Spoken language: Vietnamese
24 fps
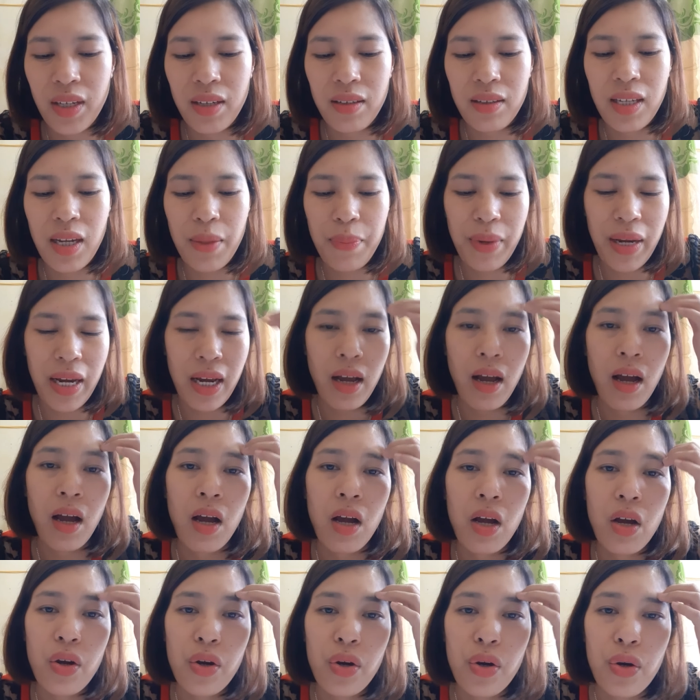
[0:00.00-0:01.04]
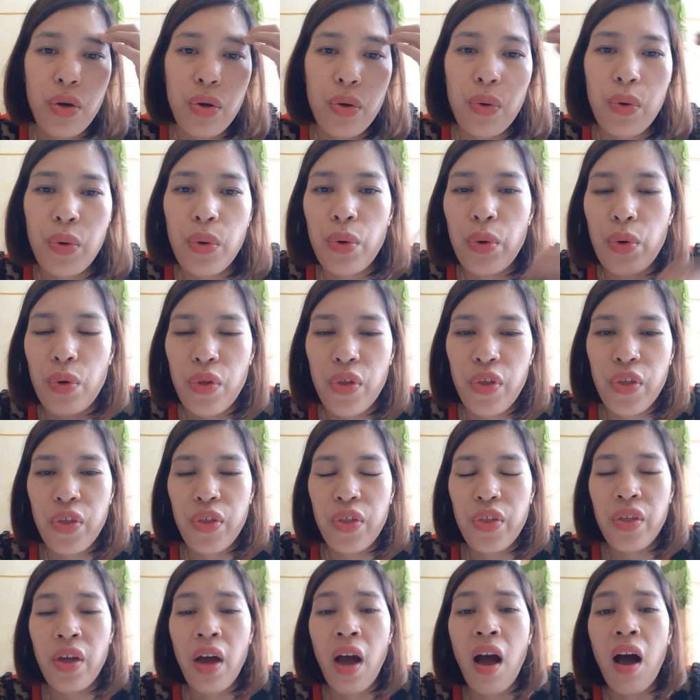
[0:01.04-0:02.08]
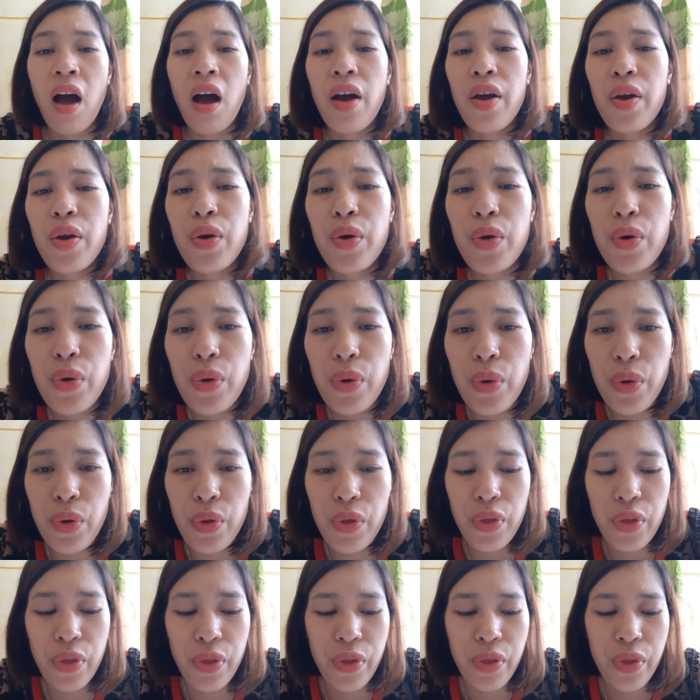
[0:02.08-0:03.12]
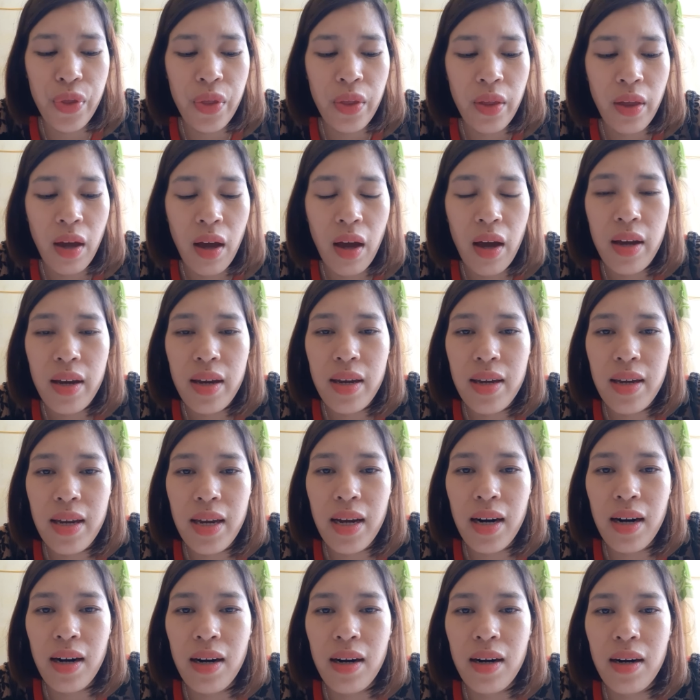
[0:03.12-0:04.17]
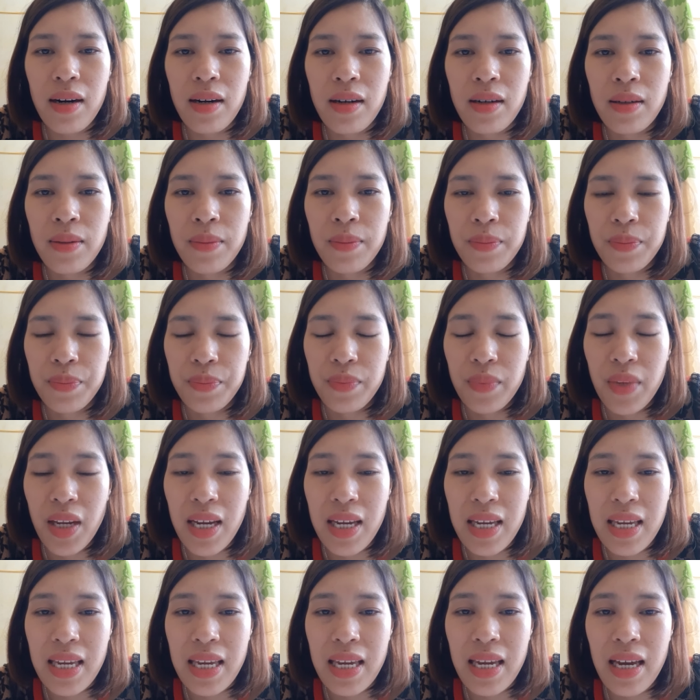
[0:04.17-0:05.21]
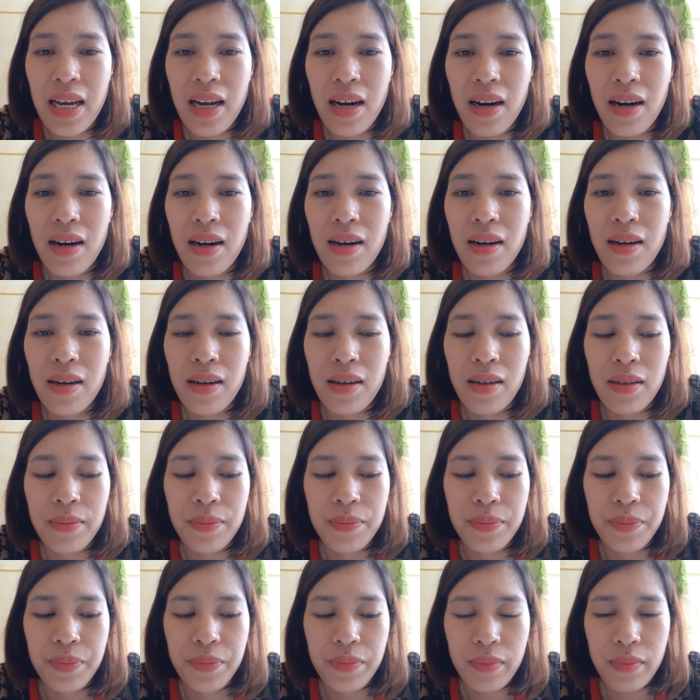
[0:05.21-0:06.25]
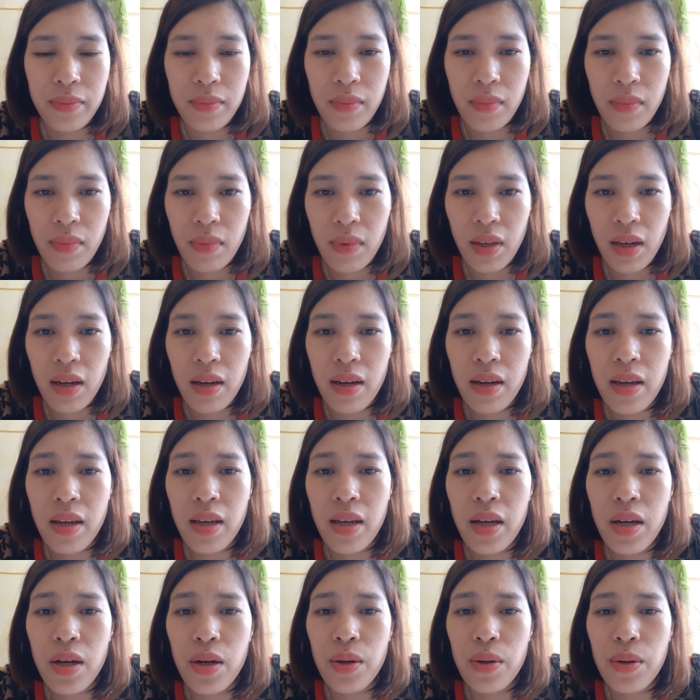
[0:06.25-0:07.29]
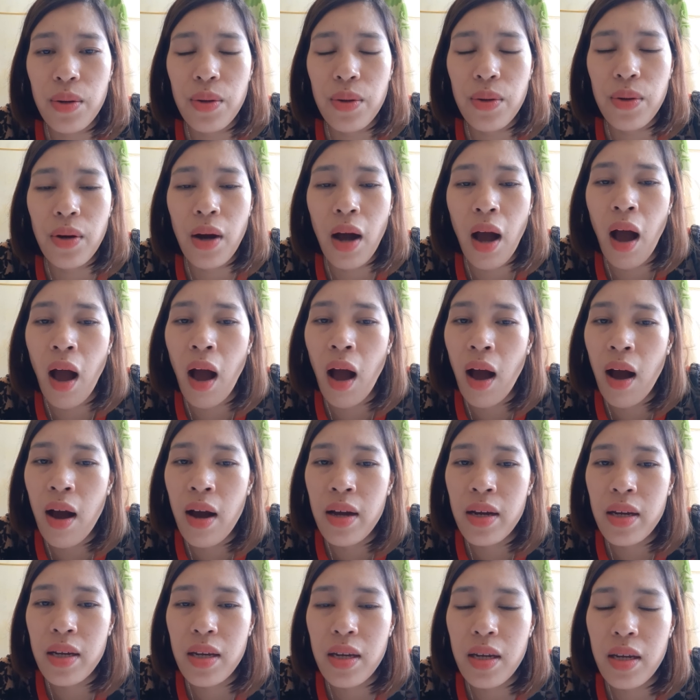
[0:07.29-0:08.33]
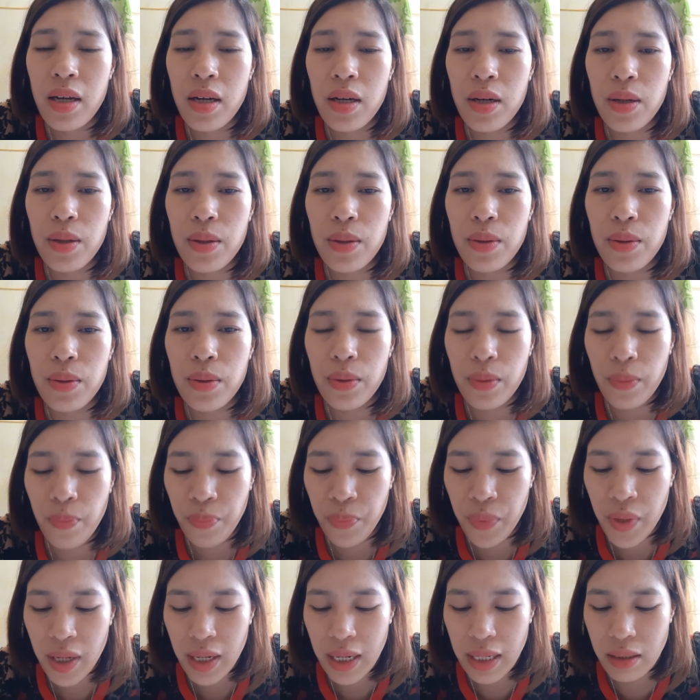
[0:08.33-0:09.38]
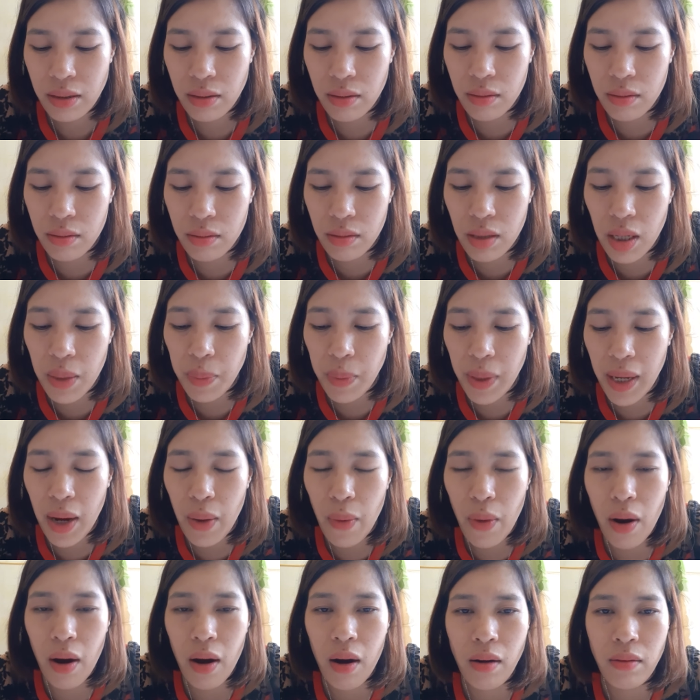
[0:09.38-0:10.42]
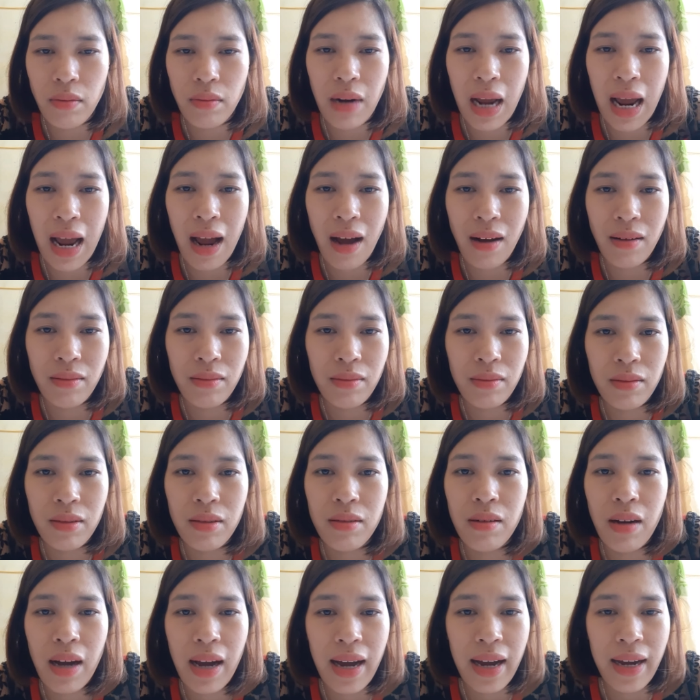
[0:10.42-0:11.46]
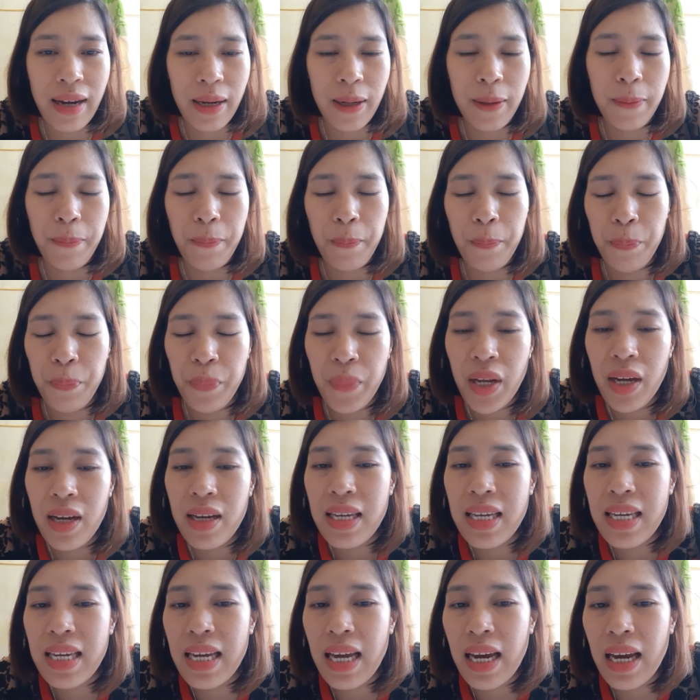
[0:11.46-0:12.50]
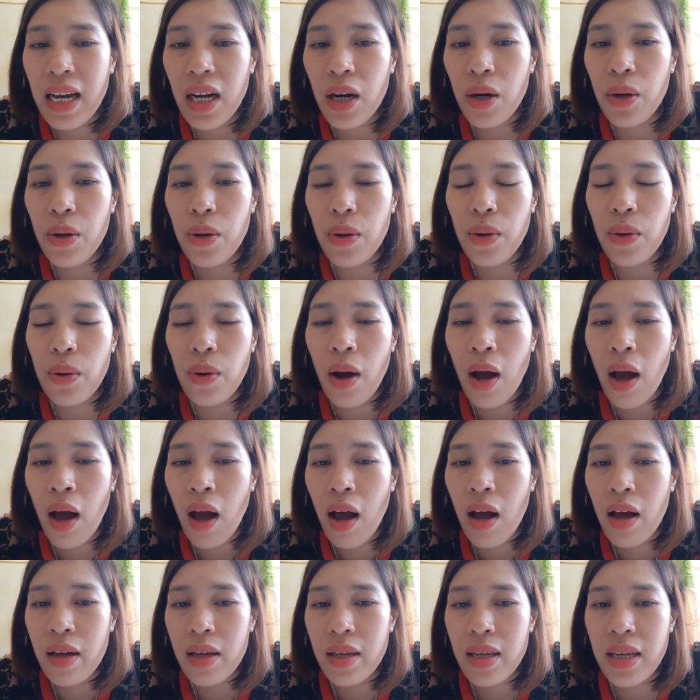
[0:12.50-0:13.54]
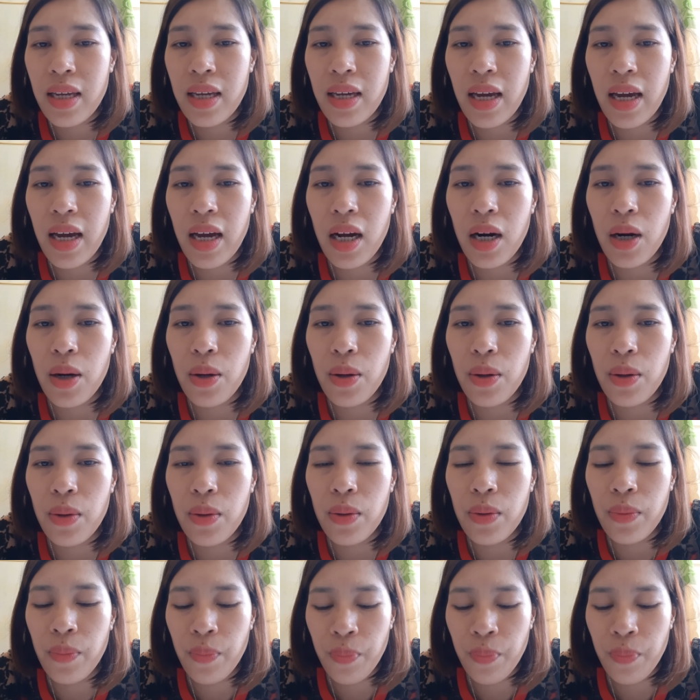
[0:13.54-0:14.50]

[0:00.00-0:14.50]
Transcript: tiếp này youth youth year year year year cái từ tiếp theo ở hàng thứ hai á year year